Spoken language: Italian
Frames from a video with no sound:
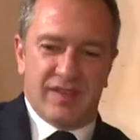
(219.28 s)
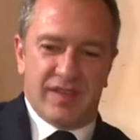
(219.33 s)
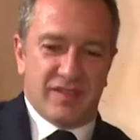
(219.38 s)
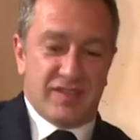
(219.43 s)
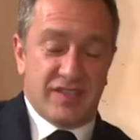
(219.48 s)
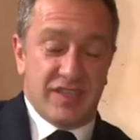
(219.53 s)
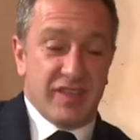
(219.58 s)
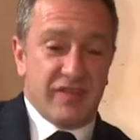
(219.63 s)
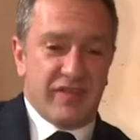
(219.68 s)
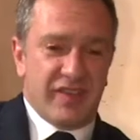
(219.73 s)
eh,
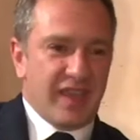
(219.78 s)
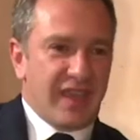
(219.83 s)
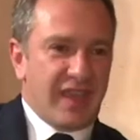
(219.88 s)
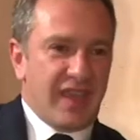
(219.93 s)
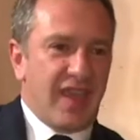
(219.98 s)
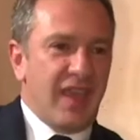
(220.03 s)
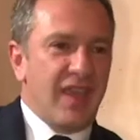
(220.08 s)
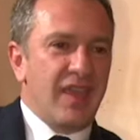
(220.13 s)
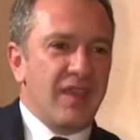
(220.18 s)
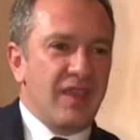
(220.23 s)
significa
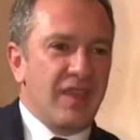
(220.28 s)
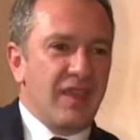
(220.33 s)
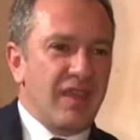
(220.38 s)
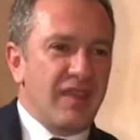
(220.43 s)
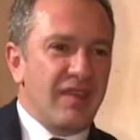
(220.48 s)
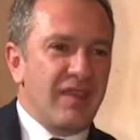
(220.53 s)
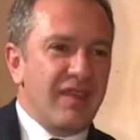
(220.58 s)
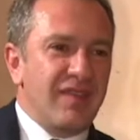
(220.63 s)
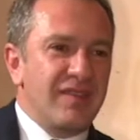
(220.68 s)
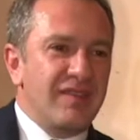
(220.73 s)
che
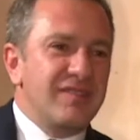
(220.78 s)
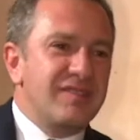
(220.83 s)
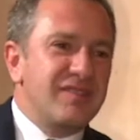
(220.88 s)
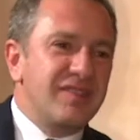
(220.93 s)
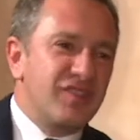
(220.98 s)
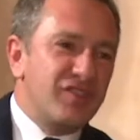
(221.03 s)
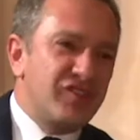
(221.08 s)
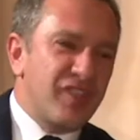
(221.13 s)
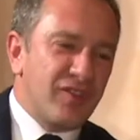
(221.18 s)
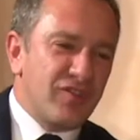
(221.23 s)
eh, si
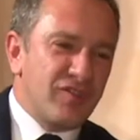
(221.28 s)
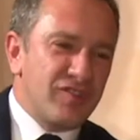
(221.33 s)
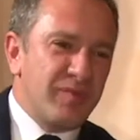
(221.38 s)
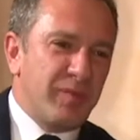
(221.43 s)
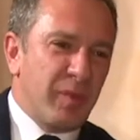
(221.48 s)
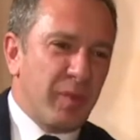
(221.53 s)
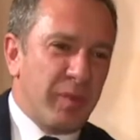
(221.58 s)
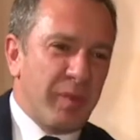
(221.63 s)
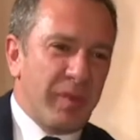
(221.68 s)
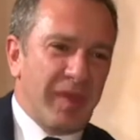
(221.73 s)
dice così
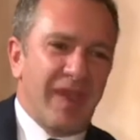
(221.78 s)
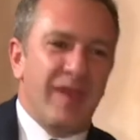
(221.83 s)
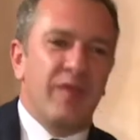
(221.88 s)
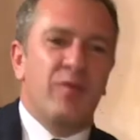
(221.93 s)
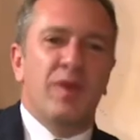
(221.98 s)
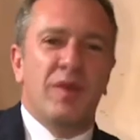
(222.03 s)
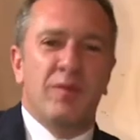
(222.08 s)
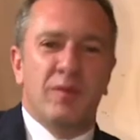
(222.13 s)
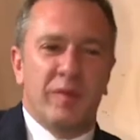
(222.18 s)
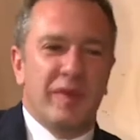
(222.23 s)
proprio perché in
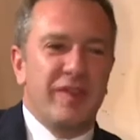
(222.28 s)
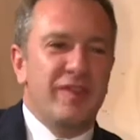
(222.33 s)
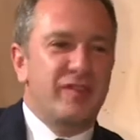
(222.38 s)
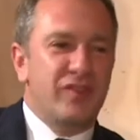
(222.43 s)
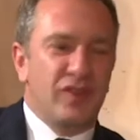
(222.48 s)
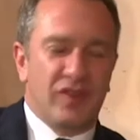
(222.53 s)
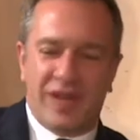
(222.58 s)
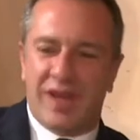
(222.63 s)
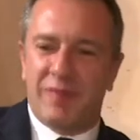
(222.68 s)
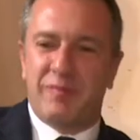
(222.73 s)
quel
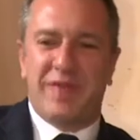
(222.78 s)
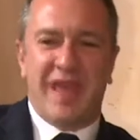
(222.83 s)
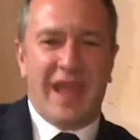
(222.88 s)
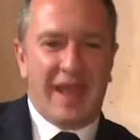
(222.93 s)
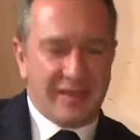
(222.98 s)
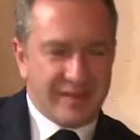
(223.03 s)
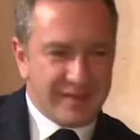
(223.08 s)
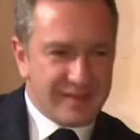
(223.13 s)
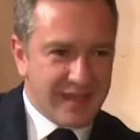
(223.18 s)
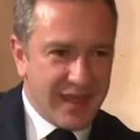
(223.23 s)
momento la
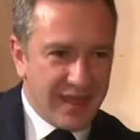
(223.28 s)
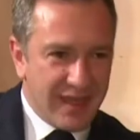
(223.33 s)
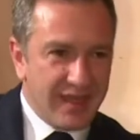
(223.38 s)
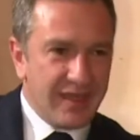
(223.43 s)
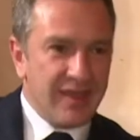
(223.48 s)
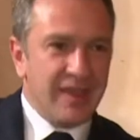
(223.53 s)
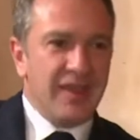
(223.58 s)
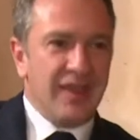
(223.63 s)
pianta